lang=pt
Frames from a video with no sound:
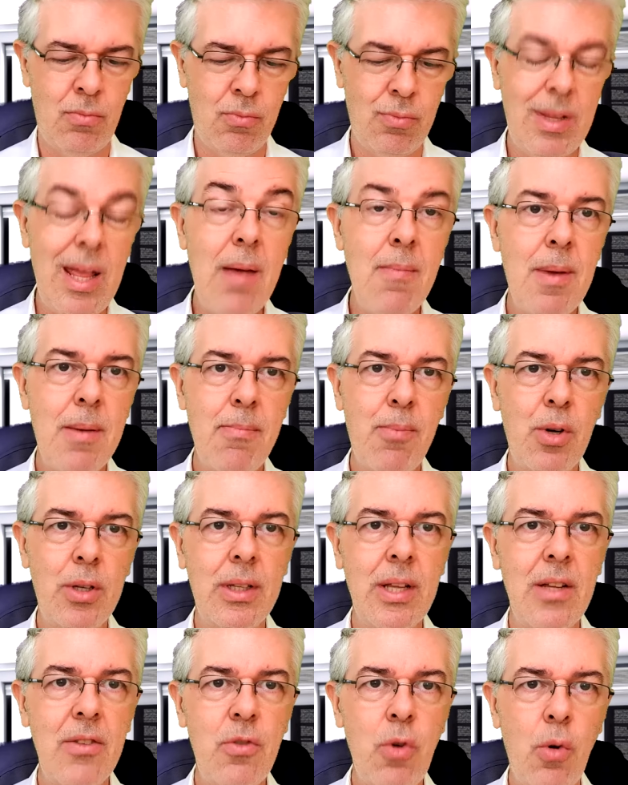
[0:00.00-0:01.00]
tema
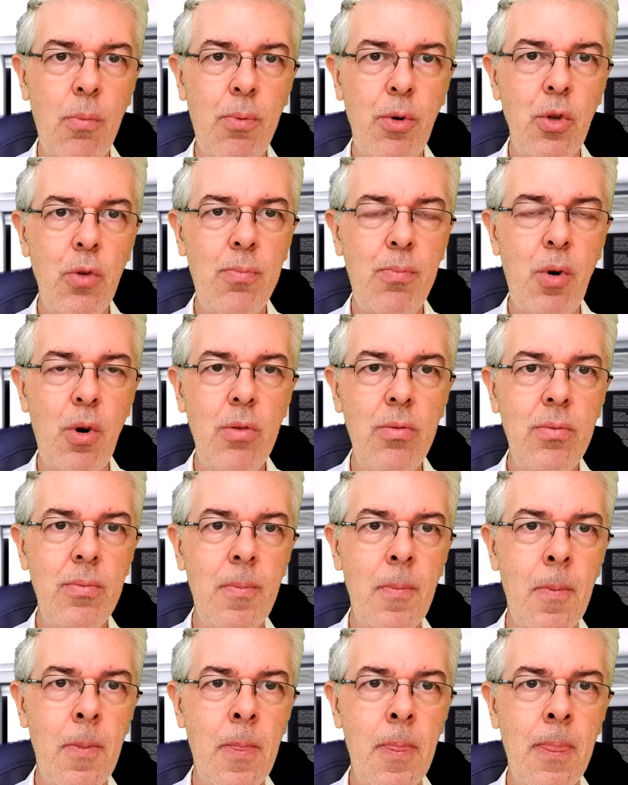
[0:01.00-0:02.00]
importante, Ho'oponopono,
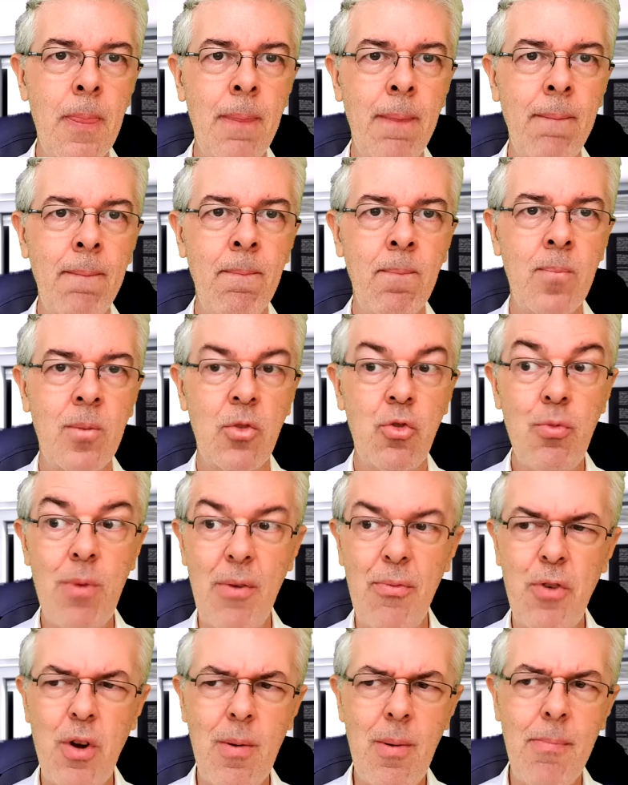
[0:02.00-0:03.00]
é de uma
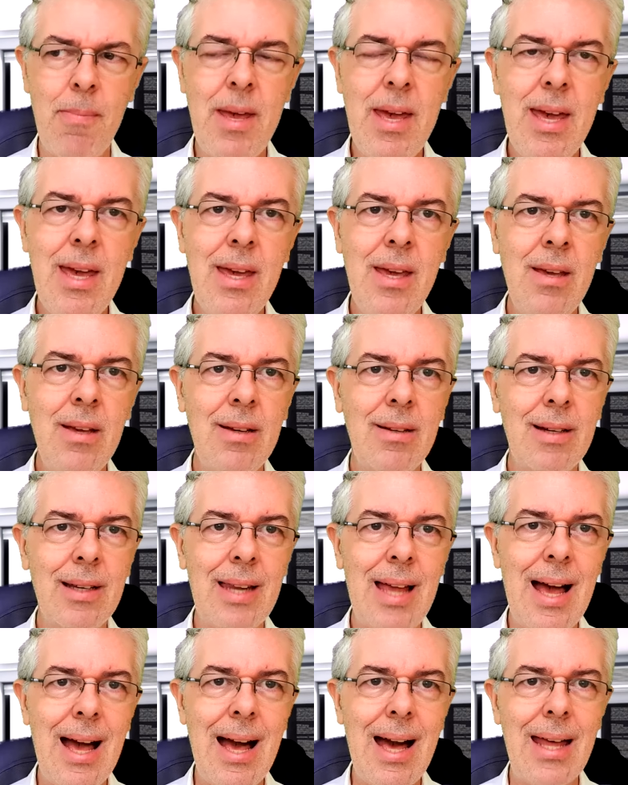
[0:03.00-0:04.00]
forma bem
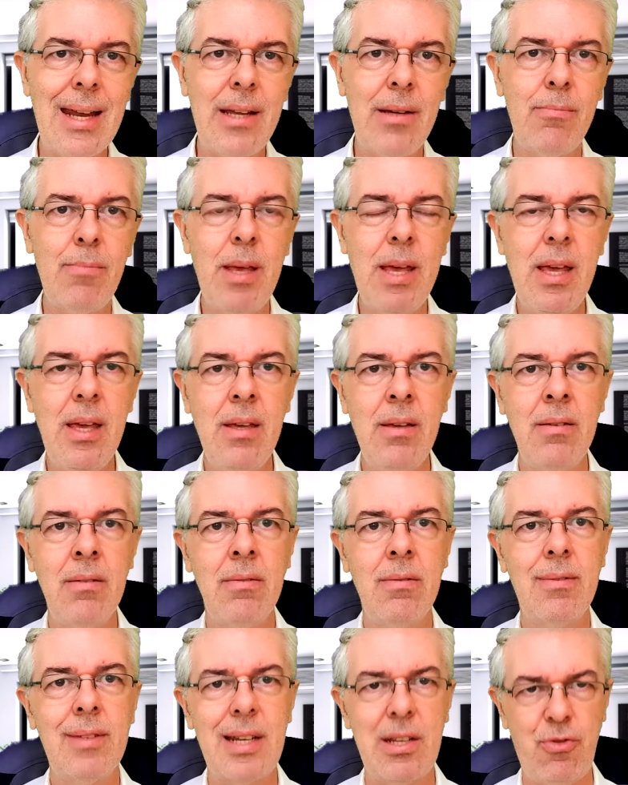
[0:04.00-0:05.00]
clara, bem
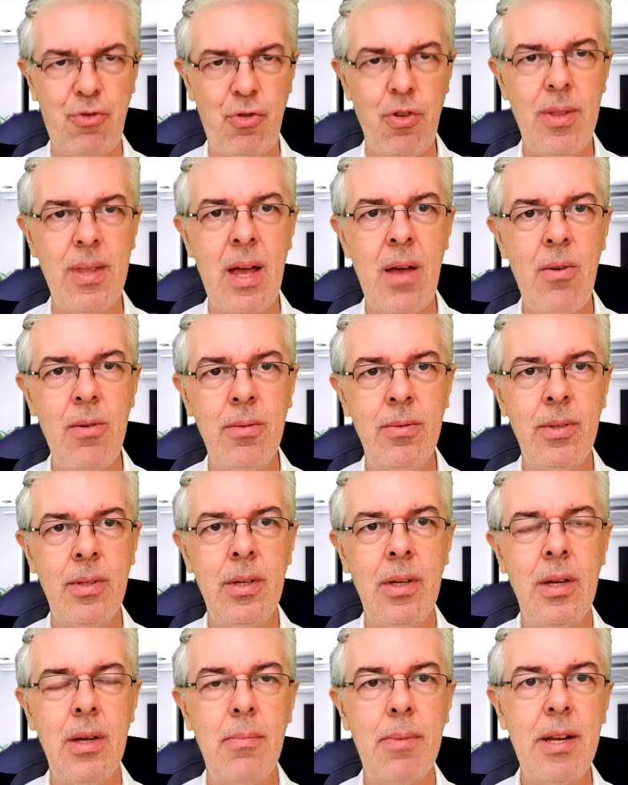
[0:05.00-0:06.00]
tradicional,
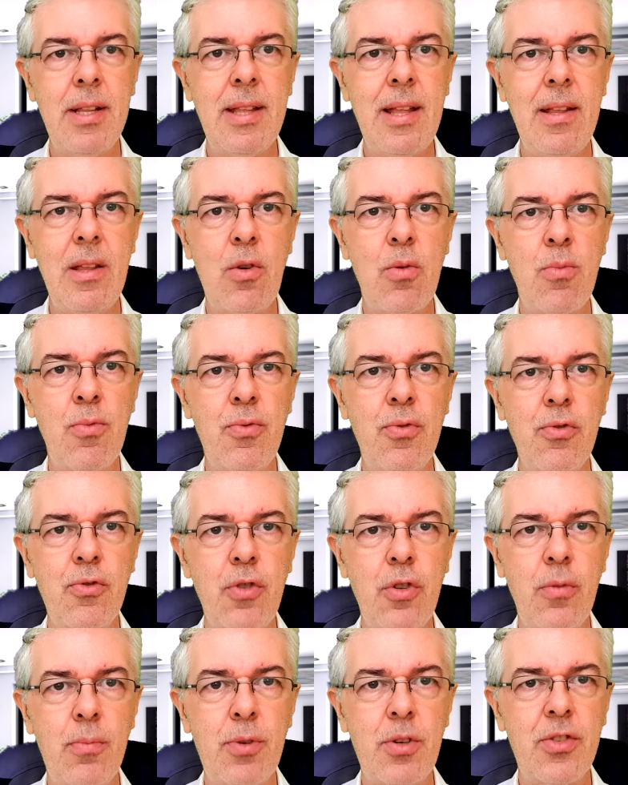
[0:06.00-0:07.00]
para entender como
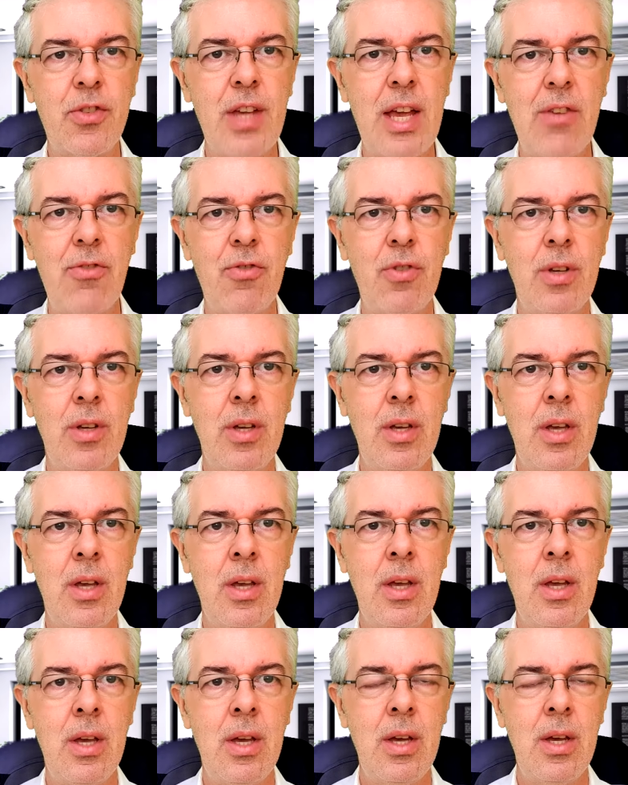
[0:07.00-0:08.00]
funciona o processo.
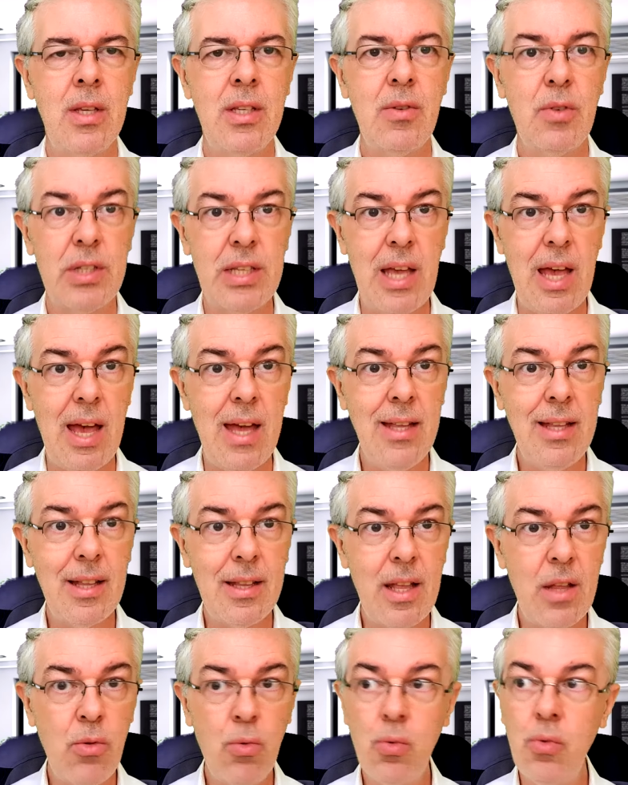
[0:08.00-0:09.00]
Se você ainda
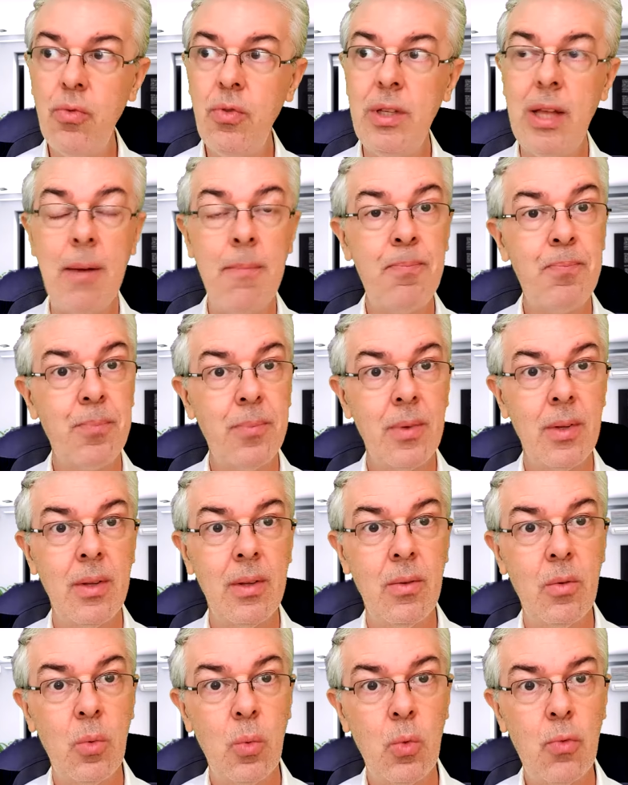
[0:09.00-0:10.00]
tem dúvida,
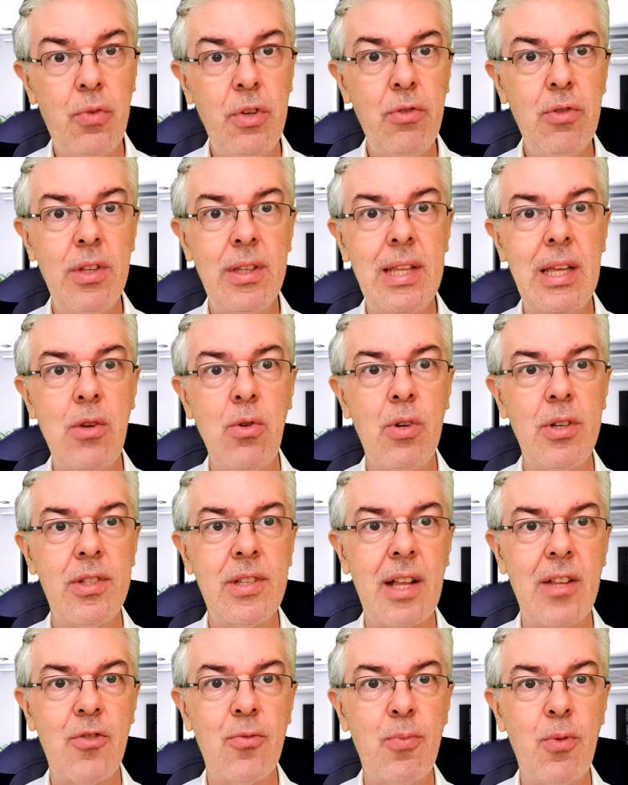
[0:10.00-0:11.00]
o vídeo anterior
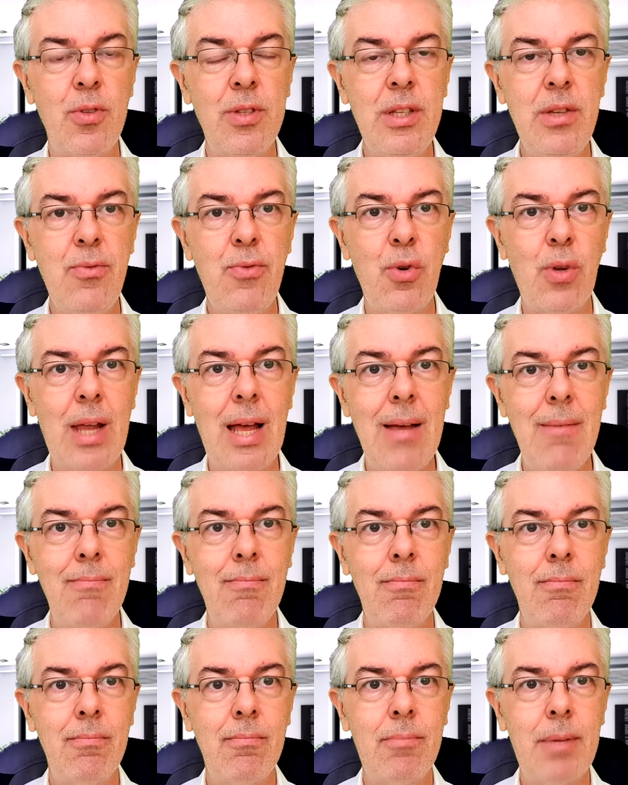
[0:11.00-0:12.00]
está disponível lá
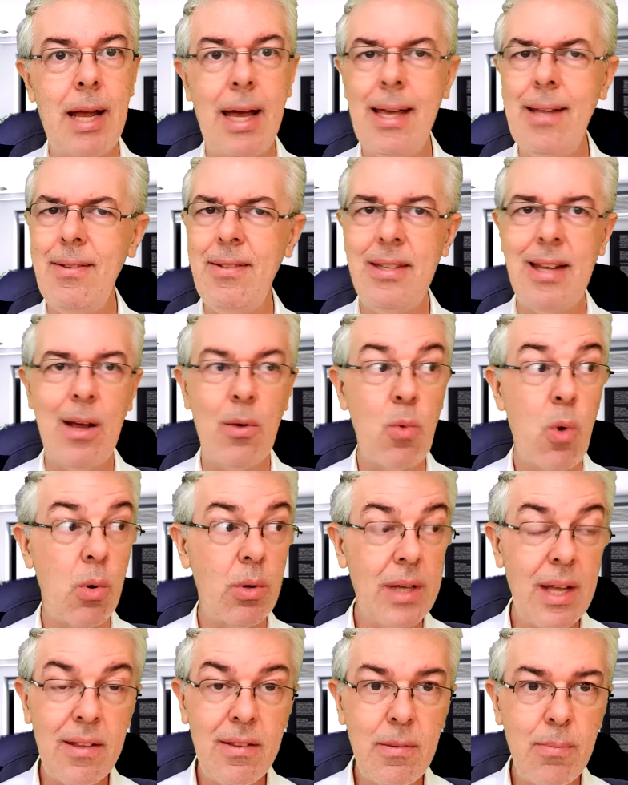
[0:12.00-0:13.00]
para retirar
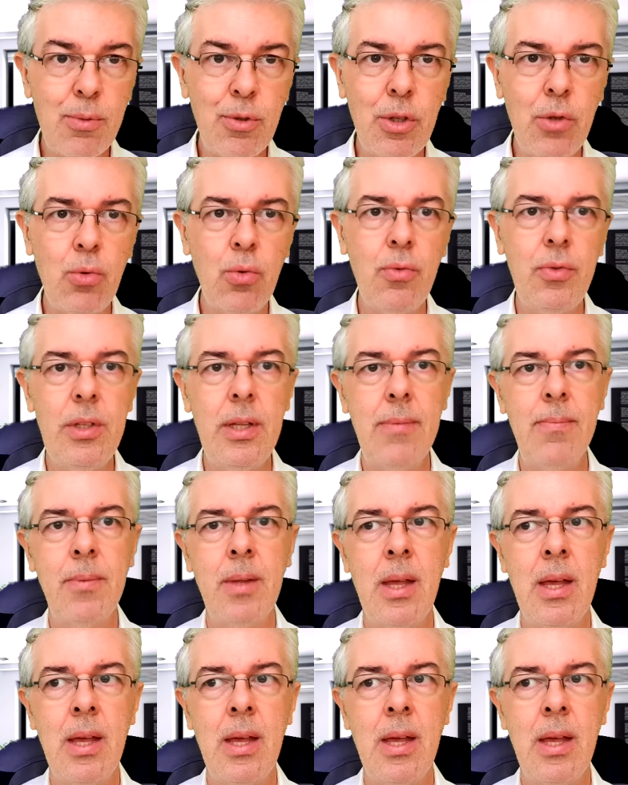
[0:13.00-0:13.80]
qualquer tipo de dúvida.